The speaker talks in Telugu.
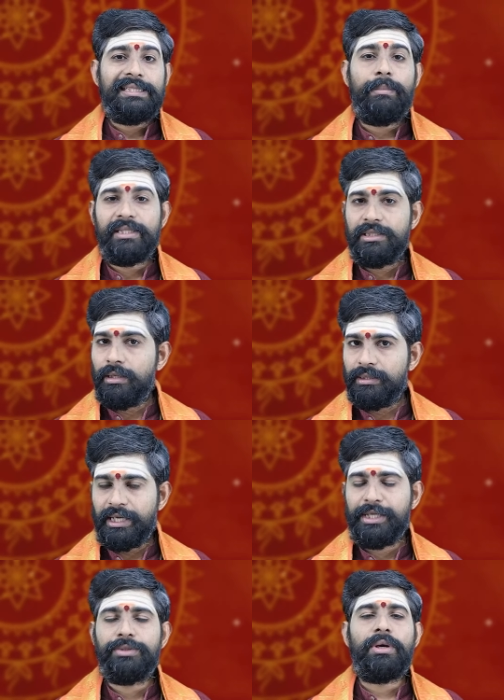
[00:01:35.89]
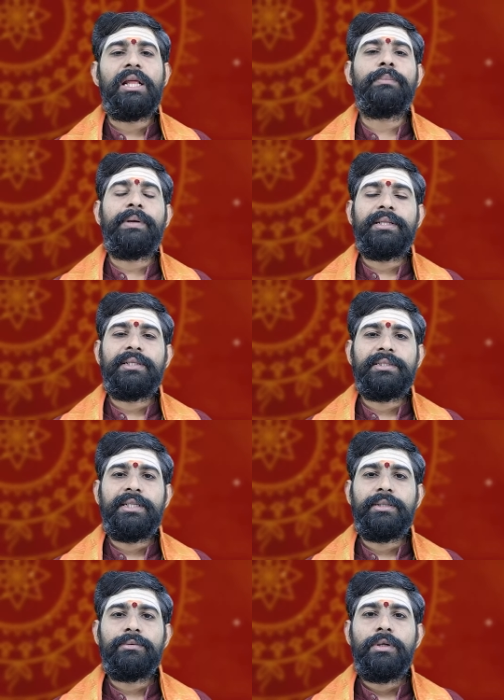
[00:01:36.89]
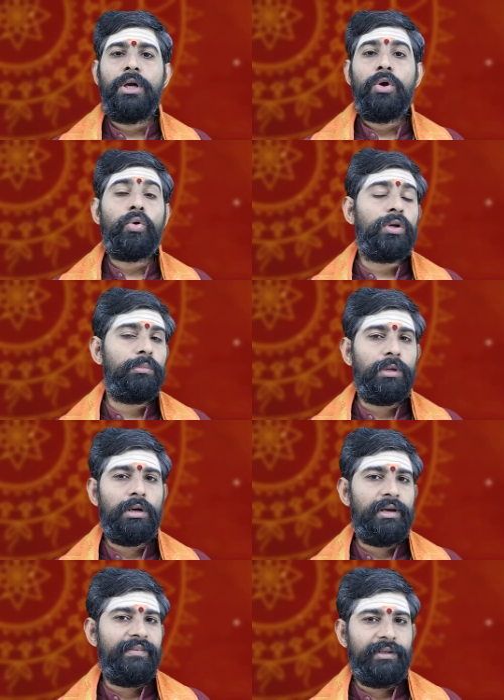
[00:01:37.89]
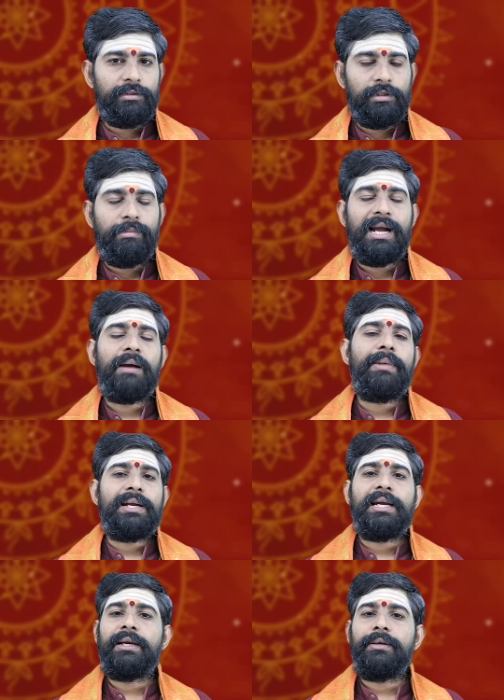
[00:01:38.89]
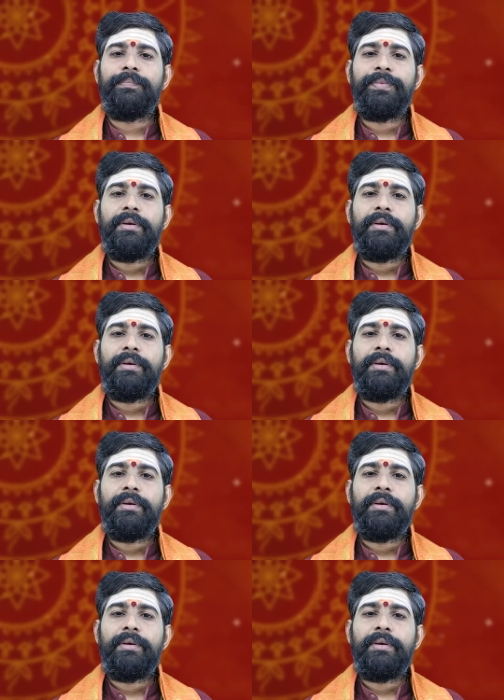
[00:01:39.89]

సమస్యలు తగ్గించుకోవడానికి ప్రయత్నం చేయడం కుటుంబంలో ఉండే వ్యక్తులతో బాగా మాట్లాడడం